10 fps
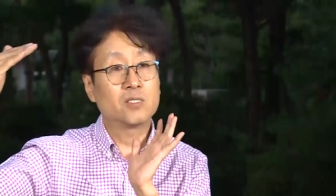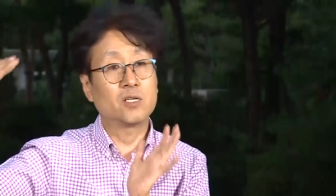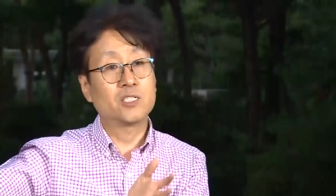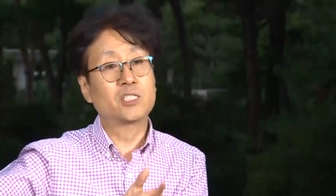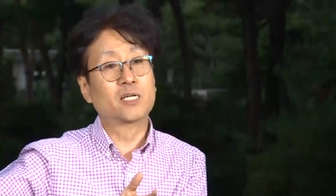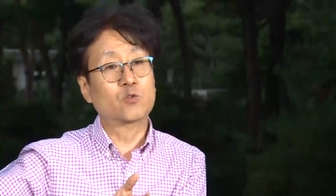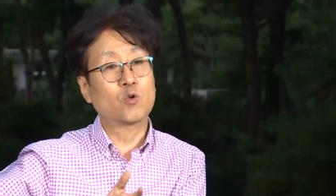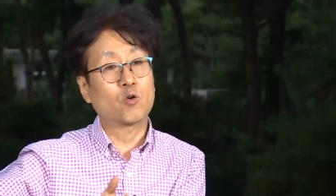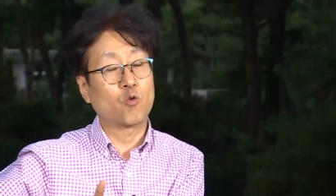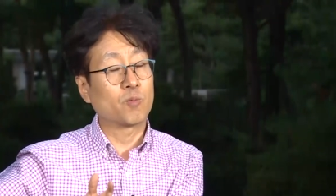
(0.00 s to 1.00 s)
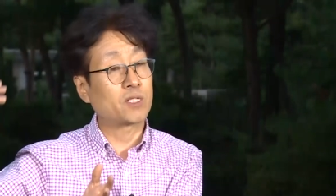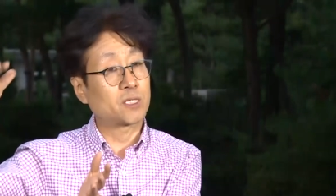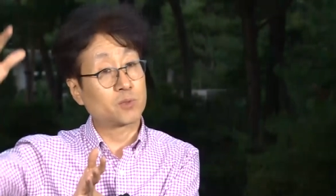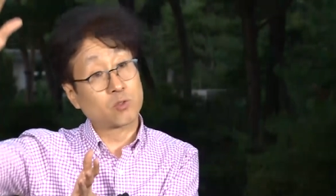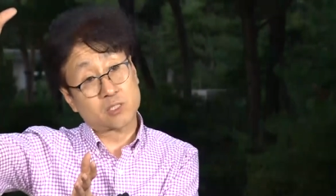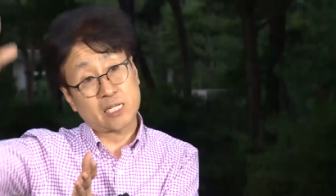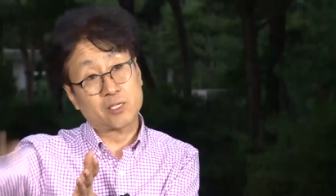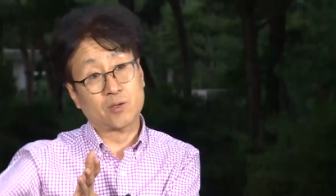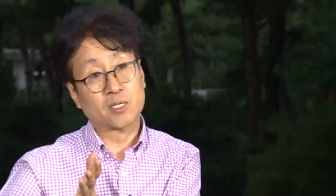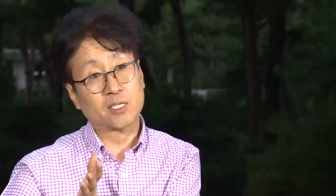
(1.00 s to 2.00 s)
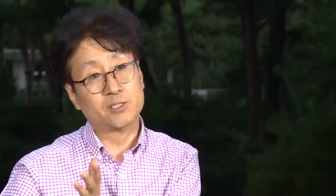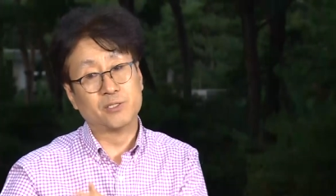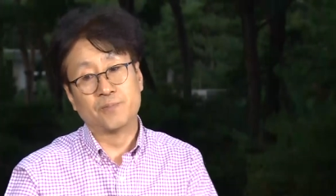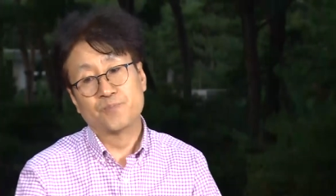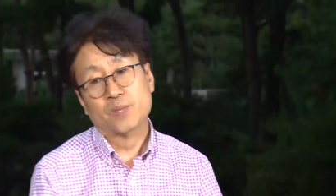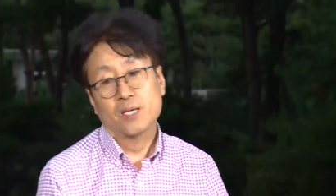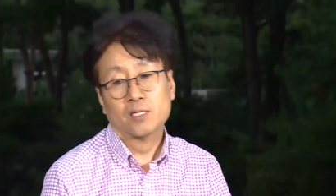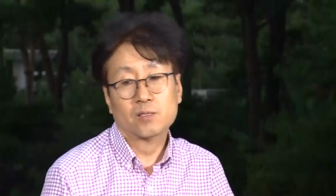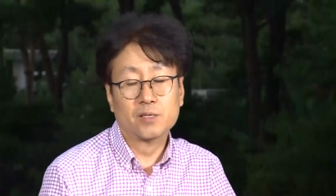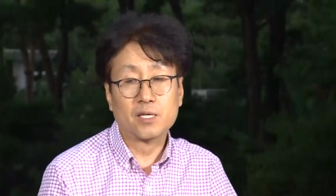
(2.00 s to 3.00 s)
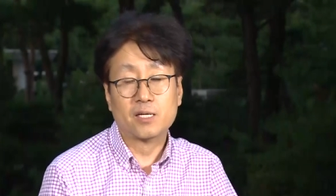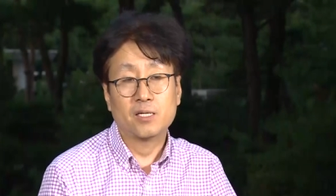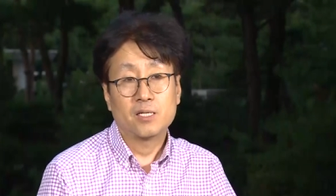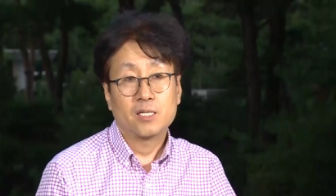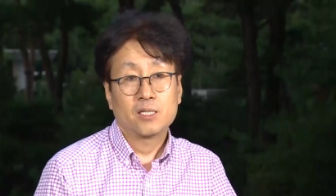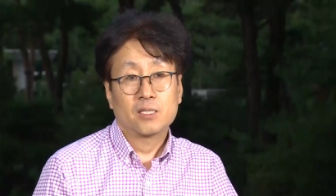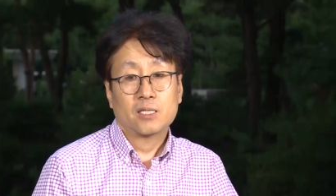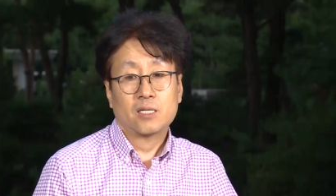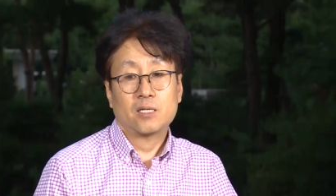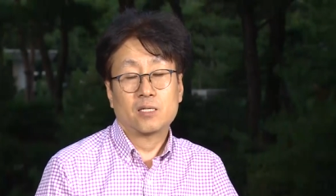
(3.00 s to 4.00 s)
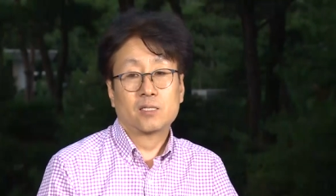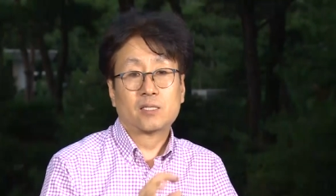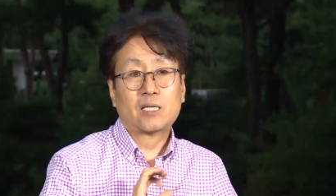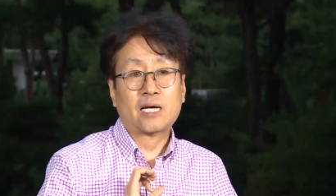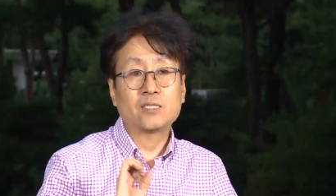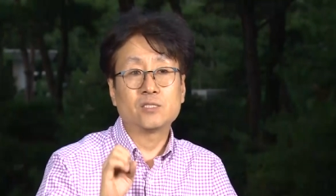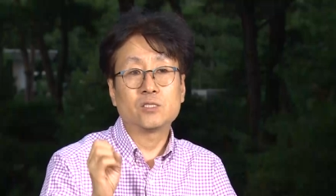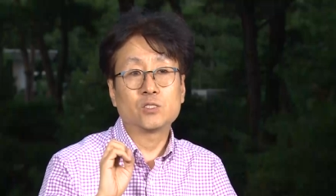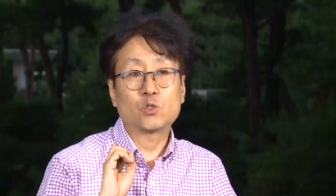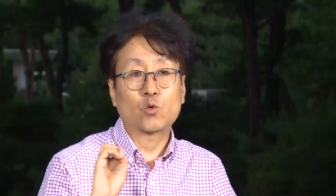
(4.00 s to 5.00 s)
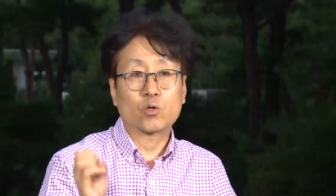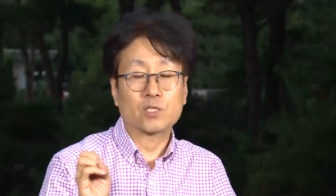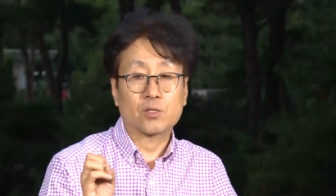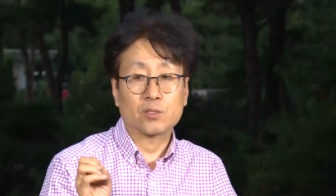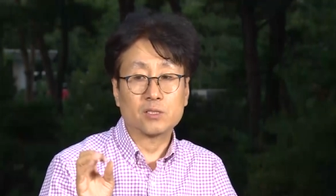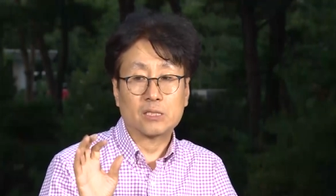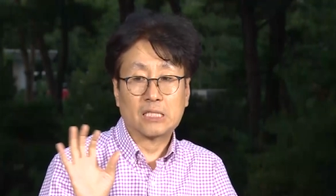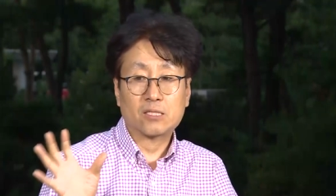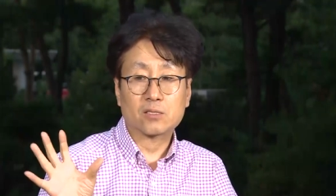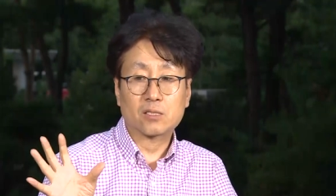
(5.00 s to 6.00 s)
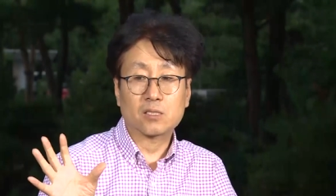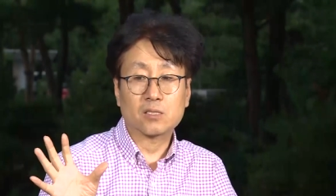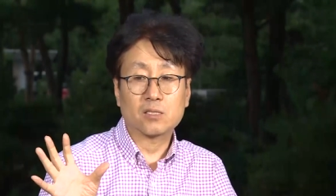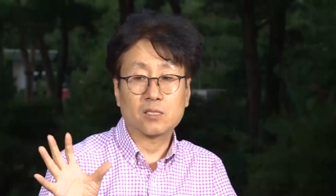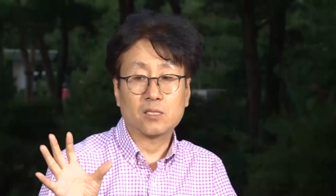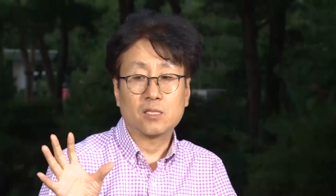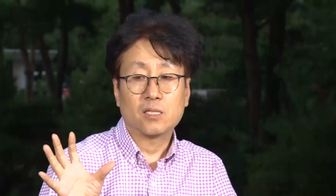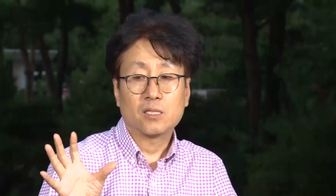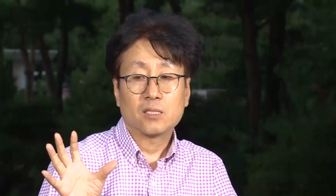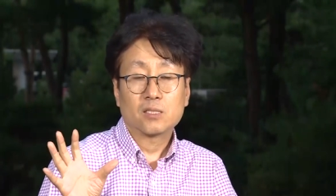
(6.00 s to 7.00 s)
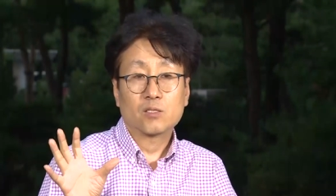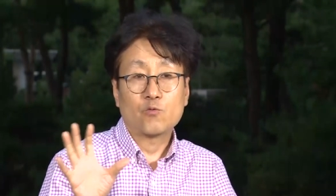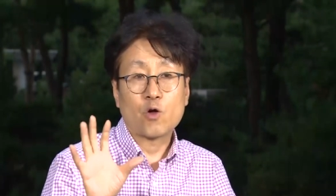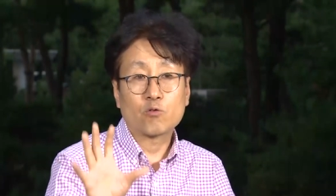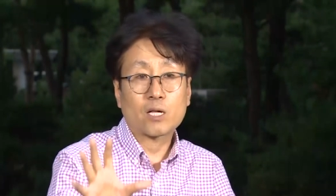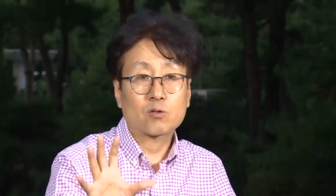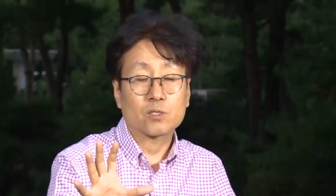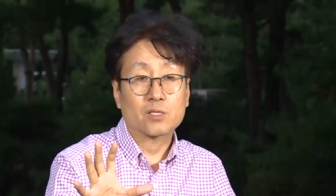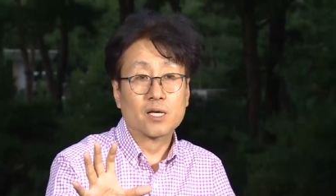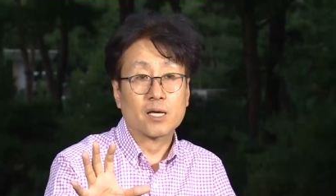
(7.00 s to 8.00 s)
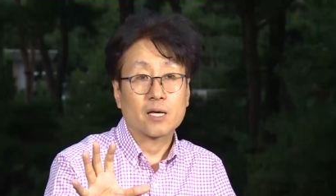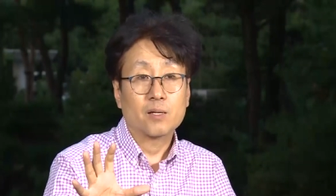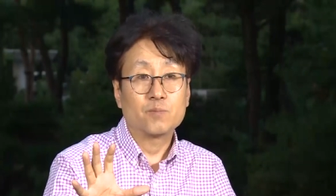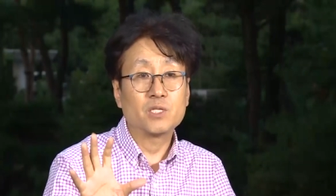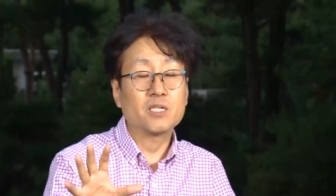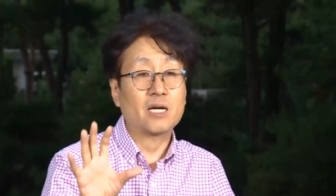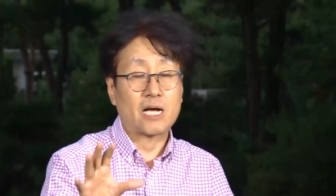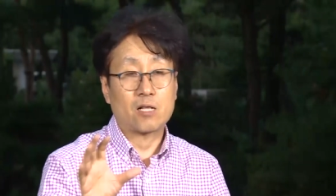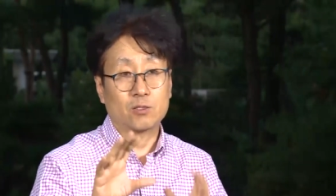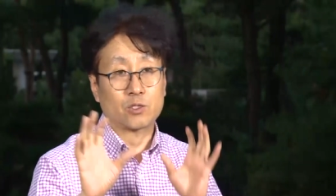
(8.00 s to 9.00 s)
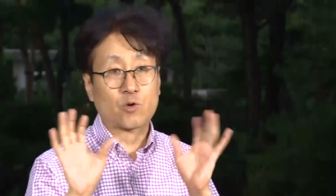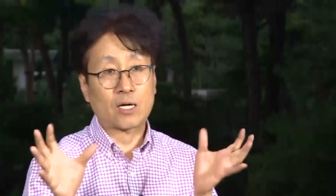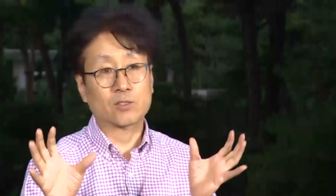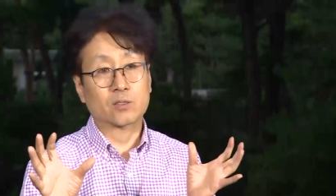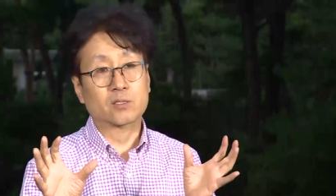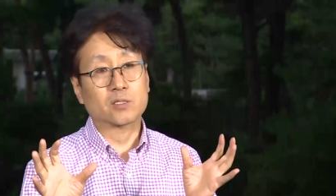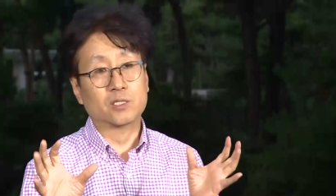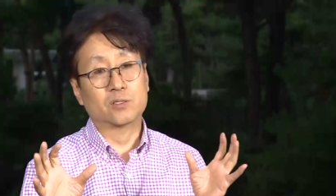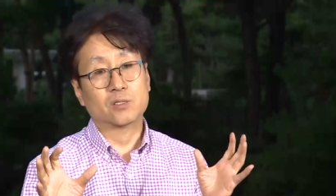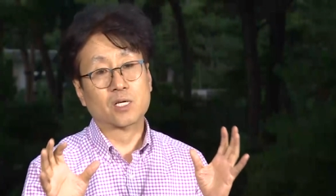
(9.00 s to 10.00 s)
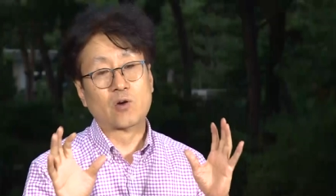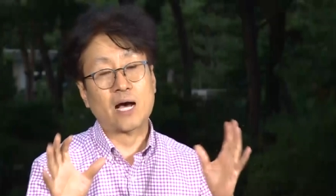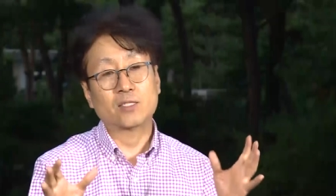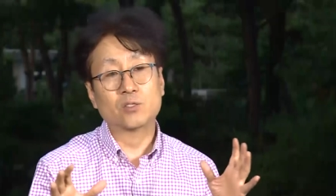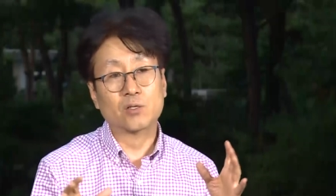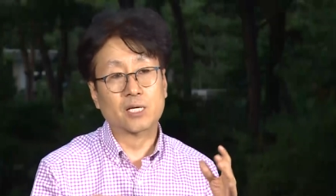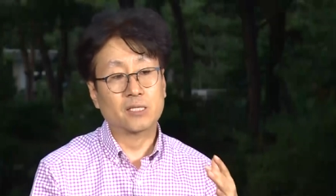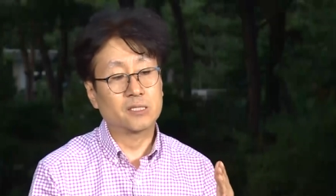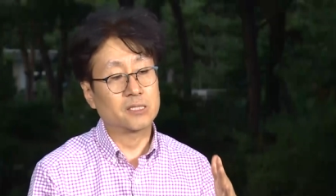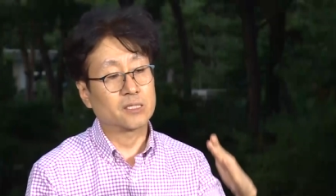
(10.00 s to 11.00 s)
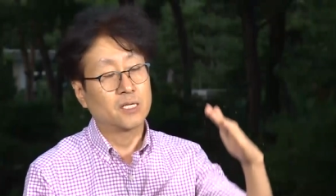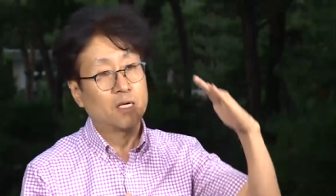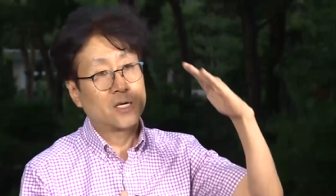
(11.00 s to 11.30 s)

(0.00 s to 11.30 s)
4시간 동안 공부한 사람들이 더 잘 기억하겠죠. 그런데 아, 다른 조건에서는 이것들을 외우라고 그럴 때 미리 알려줘요. 광석들이 있을 때 광석에는